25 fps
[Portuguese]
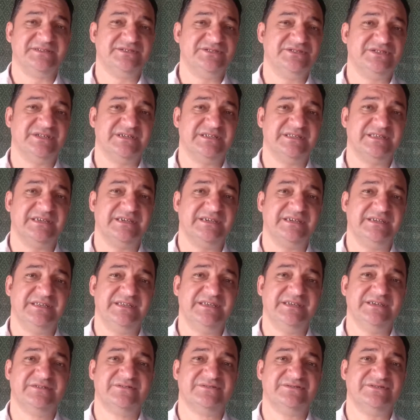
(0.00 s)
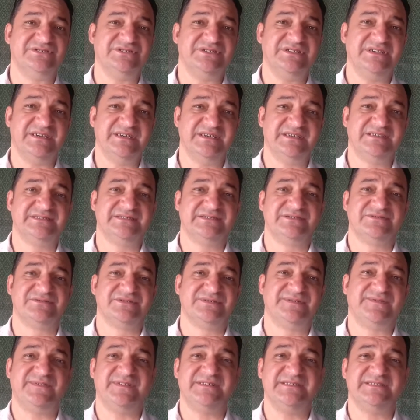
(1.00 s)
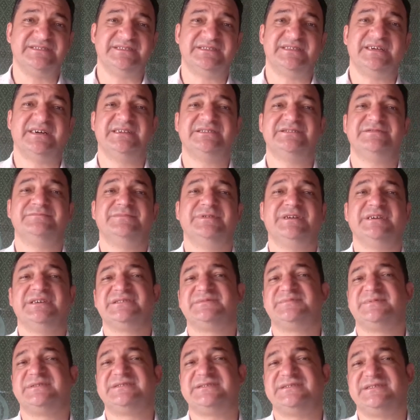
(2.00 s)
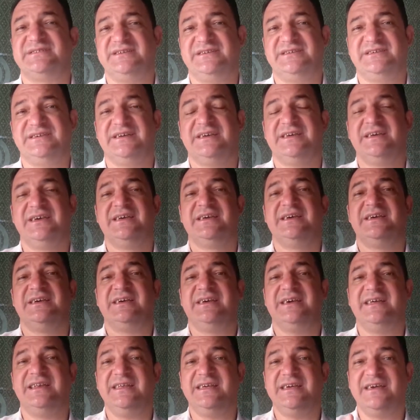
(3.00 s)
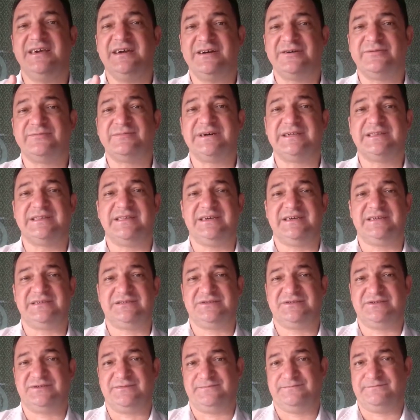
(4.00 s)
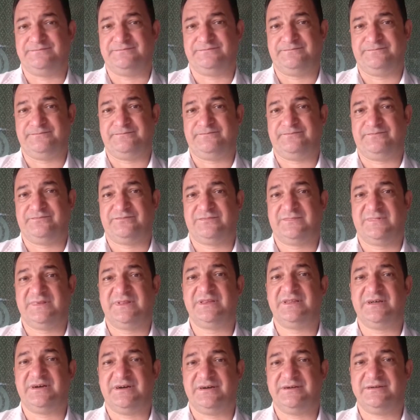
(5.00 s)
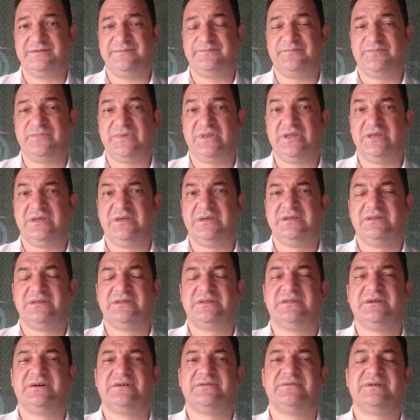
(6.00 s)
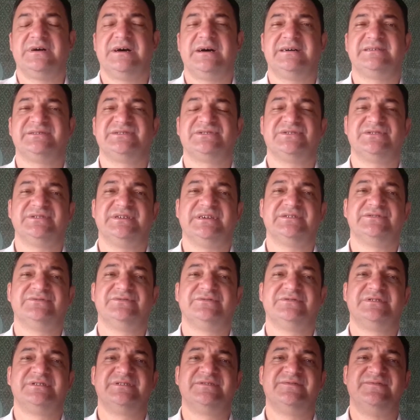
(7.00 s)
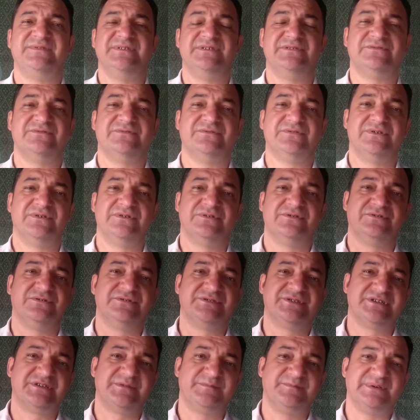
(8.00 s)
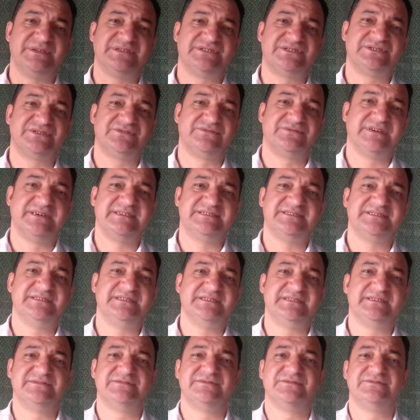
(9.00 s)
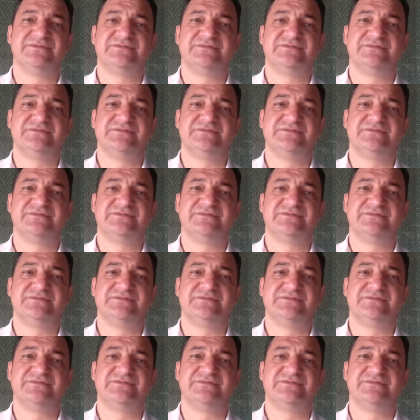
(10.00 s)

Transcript: de alegria ou de êxito ou de felicidade, mesmo assim, ele é uma alerta. Tá? Então, a sonhadora viu outra pessoa assinando o